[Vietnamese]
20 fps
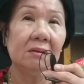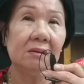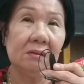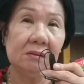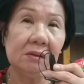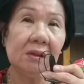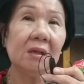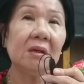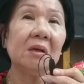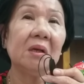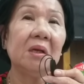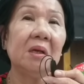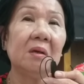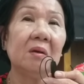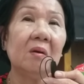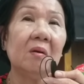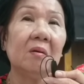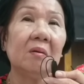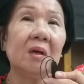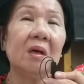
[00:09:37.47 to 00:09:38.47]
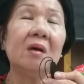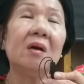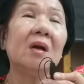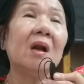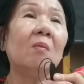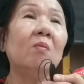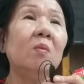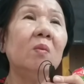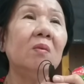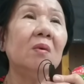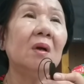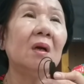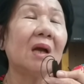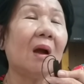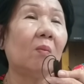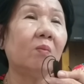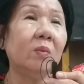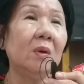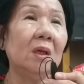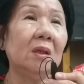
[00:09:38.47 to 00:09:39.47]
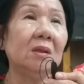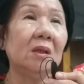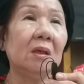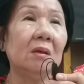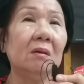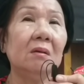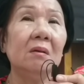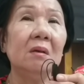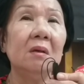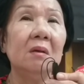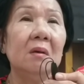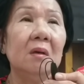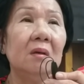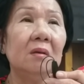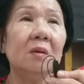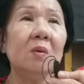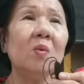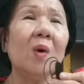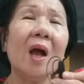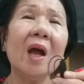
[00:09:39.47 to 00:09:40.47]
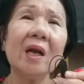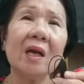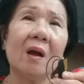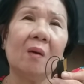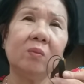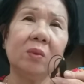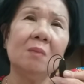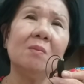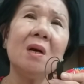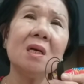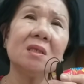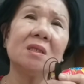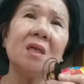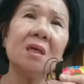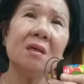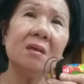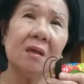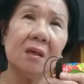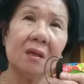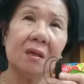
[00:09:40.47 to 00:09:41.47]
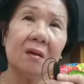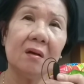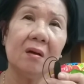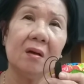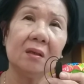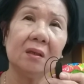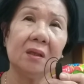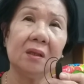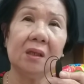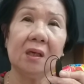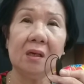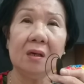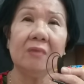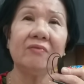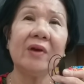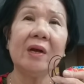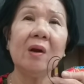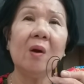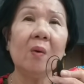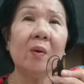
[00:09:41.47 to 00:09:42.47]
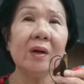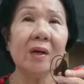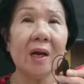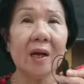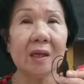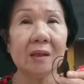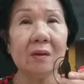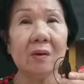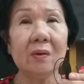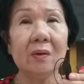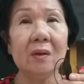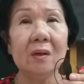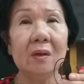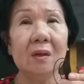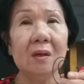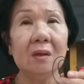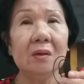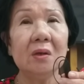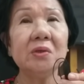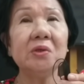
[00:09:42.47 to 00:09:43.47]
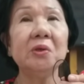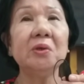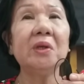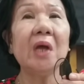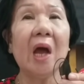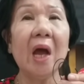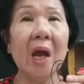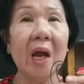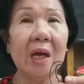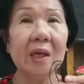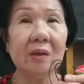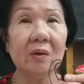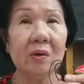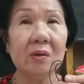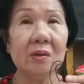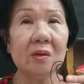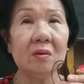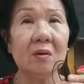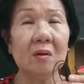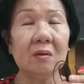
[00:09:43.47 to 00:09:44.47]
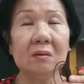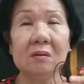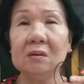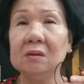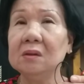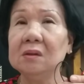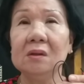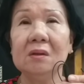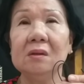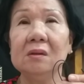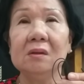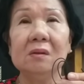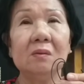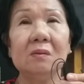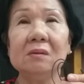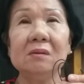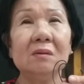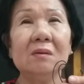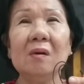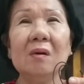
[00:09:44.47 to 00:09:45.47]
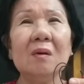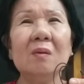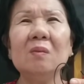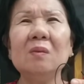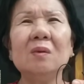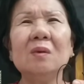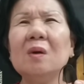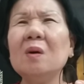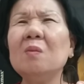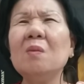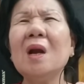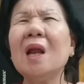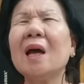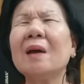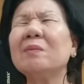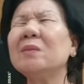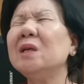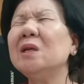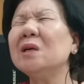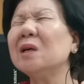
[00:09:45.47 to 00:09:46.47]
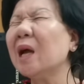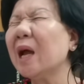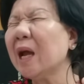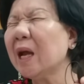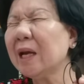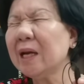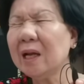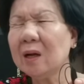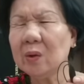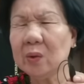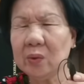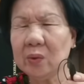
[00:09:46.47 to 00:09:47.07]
Rất hiền con, cái nó nóng, nó cọc lên thì nó quá cọc, nó bức xúc rồi đó con. Mình thử nó phải nói ra thôi, nó chửi thề thôi chứ còn nó không làm gì được ai đâu.